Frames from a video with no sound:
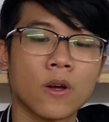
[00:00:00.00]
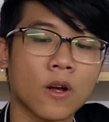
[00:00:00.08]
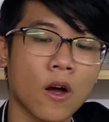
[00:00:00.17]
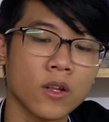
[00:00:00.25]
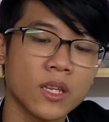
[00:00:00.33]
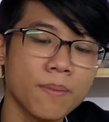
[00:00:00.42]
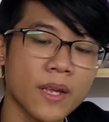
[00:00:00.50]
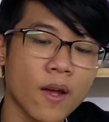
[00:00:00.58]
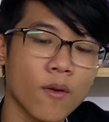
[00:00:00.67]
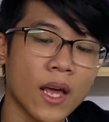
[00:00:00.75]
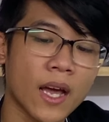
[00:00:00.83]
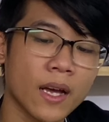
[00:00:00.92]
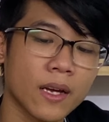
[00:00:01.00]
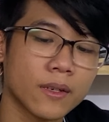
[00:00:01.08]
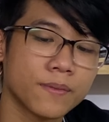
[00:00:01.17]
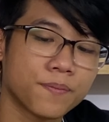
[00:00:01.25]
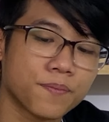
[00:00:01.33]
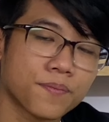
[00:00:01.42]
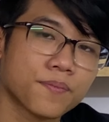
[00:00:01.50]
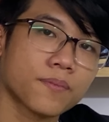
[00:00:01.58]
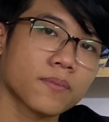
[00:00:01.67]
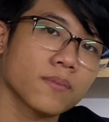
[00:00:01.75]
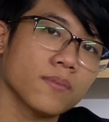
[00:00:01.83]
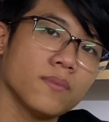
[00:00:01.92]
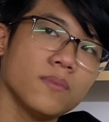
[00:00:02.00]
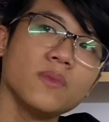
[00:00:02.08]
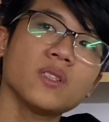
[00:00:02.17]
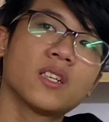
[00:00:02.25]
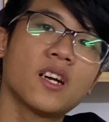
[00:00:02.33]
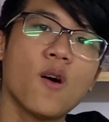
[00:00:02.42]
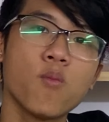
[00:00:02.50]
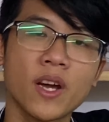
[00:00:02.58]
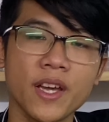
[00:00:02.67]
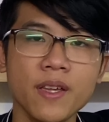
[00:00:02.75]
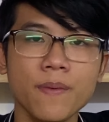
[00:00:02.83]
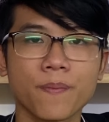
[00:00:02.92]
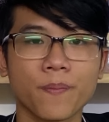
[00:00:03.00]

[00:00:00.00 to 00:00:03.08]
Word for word: Còn tiếp theo là không khí,